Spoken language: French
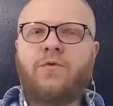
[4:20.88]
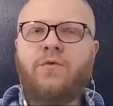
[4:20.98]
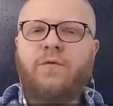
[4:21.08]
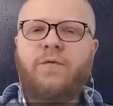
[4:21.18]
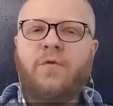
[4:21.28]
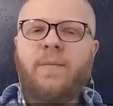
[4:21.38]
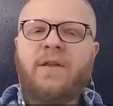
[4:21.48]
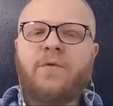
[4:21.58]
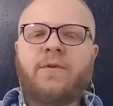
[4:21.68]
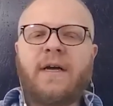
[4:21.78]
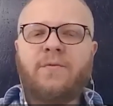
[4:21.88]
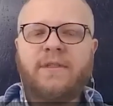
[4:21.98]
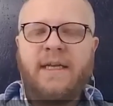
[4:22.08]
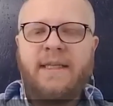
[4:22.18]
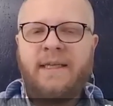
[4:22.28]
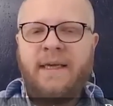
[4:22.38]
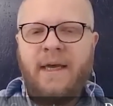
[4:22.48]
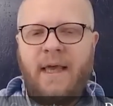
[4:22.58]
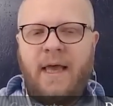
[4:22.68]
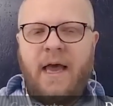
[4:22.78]
ce phénomène qu'on a constaté,
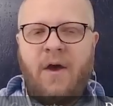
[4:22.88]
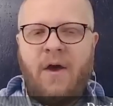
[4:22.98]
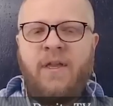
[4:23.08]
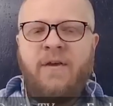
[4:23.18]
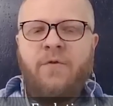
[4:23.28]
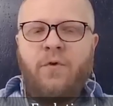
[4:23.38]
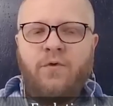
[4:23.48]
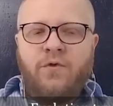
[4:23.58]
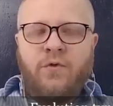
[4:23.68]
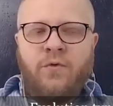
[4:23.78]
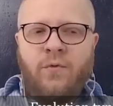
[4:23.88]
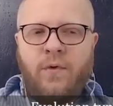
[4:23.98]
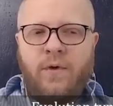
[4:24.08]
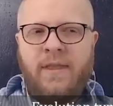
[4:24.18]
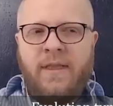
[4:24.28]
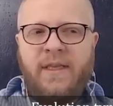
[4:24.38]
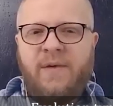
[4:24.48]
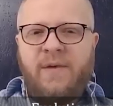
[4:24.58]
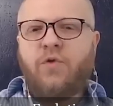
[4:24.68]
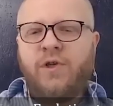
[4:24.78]
à une évolution des
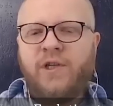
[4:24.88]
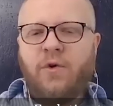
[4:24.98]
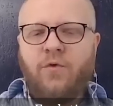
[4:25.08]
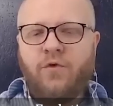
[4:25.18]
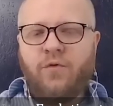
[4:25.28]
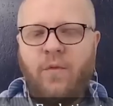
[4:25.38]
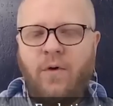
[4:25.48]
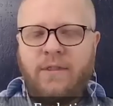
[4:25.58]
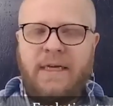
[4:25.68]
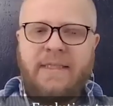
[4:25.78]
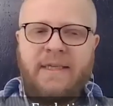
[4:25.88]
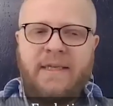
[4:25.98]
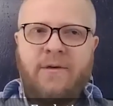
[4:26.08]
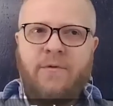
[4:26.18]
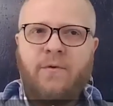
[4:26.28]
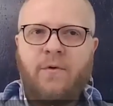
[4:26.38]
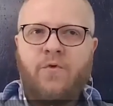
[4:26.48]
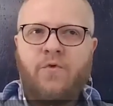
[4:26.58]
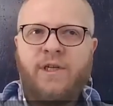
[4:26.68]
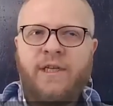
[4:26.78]
typologies de recrutement. C'est assez euh,
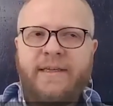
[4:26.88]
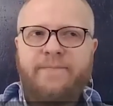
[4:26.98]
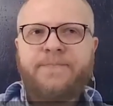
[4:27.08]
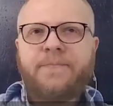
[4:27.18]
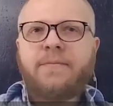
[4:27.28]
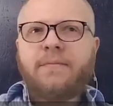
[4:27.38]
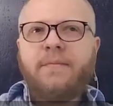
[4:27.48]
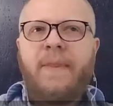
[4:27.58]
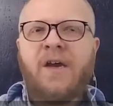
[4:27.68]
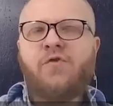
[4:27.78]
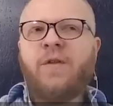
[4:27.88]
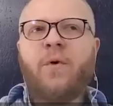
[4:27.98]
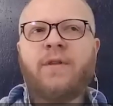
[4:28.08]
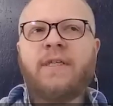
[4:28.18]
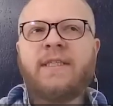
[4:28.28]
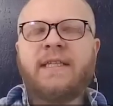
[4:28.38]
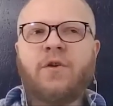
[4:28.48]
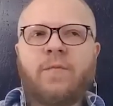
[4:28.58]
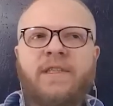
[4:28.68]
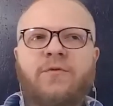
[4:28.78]
logique. Je vais te prendre des
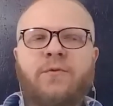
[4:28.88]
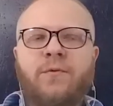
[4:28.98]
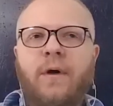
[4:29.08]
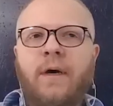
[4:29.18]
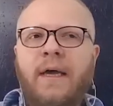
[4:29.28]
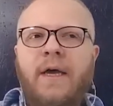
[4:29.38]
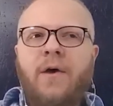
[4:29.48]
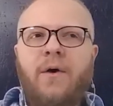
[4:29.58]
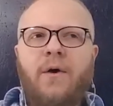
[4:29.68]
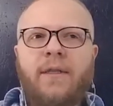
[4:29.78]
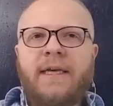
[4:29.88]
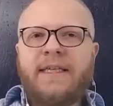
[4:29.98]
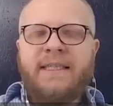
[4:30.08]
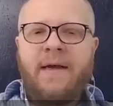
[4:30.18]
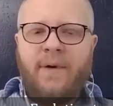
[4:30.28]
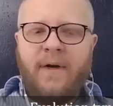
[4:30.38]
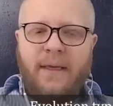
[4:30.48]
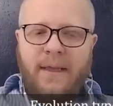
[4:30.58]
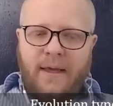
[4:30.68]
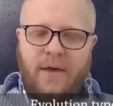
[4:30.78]
exemples qui sont euh, euh, très simples.
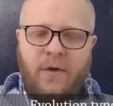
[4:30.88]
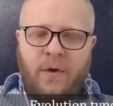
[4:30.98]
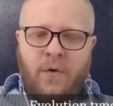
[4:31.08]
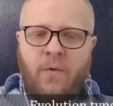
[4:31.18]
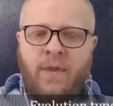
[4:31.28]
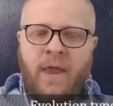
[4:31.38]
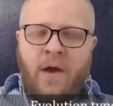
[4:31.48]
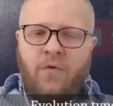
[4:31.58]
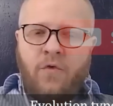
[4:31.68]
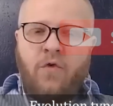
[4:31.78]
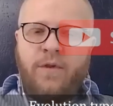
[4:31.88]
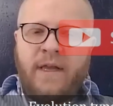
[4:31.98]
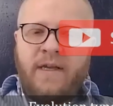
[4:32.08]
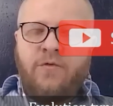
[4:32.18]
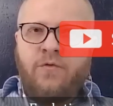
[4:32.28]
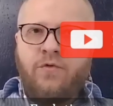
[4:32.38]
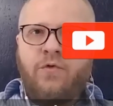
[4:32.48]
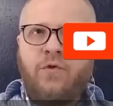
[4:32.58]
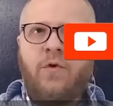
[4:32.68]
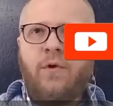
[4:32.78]
Euh, on a une augmentation
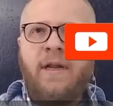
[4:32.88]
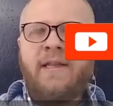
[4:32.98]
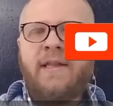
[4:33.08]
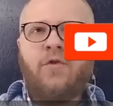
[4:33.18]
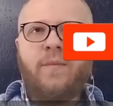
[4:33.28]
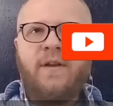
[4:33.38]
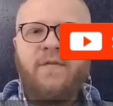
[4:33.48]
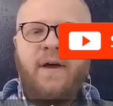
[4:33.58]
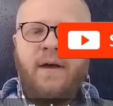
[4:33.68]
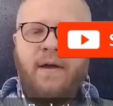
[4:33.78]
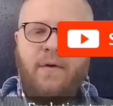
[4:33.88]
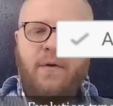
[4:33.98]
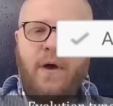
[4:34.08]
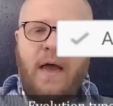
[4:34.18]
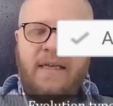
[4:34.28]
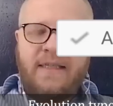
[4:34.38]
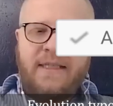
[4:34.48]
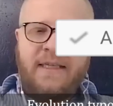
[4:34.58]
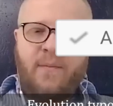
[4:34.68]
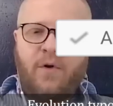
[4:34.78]
sur l'année 2020
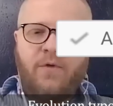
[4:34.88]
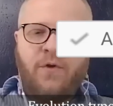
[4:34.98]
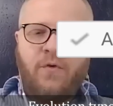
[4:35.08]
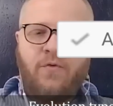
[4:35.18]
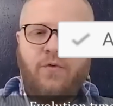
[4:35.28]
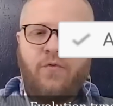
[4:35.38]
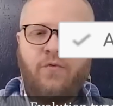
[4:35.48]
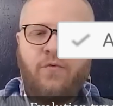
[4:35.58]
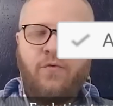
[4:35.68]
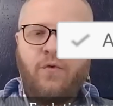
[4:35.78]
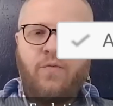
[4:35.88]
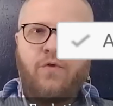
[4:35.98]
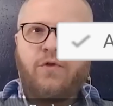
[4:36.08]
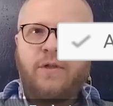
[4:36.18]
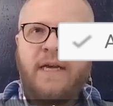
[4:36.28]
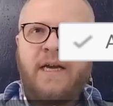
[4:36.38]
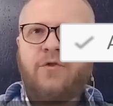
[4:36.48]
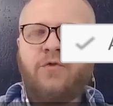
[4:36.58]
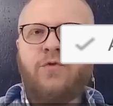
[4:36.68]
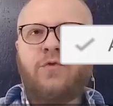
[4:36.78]
assez importante du
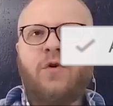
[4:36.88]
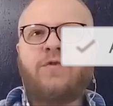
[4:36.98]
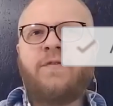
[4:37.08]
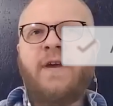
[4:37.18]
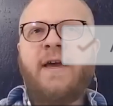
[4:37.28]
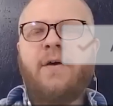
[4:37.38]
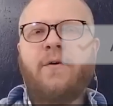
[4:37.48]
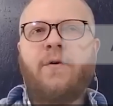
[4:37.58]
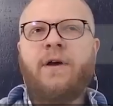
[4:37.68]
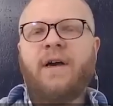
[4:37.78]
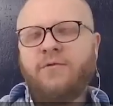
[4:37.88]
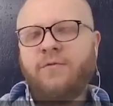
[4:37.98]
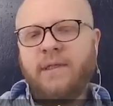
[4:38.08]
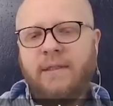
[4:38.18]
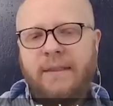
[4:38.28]
pourcentage de transferts gratuits.